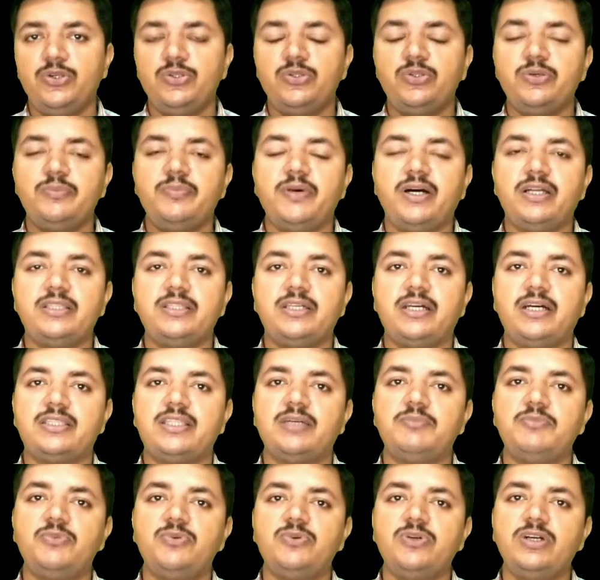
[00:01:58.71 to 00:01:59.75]
तो बात
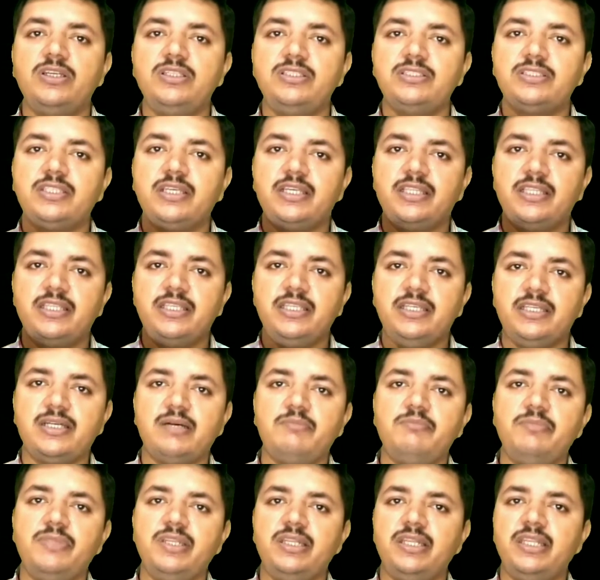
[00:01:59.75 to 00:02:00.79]
खत्म हो गई सैलरी
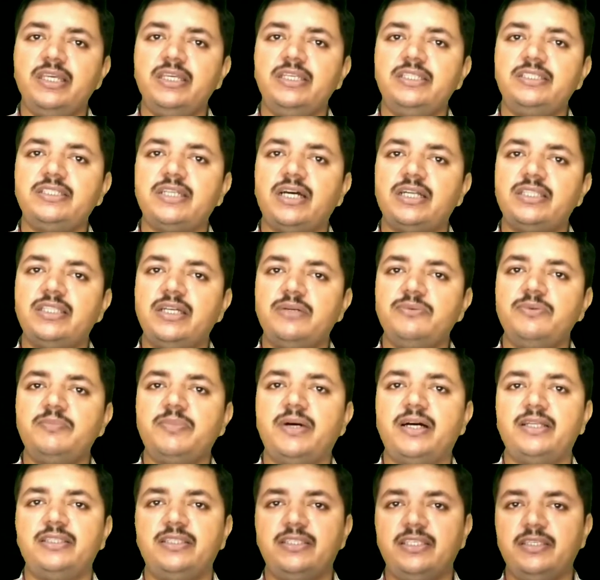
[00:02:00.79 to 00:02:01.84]
कम मिल रही ज्यादा वो
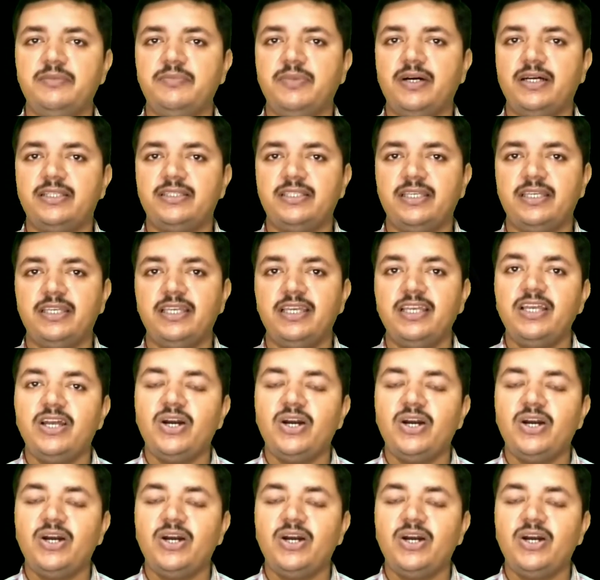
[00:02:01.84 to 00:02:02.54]
बात की बात है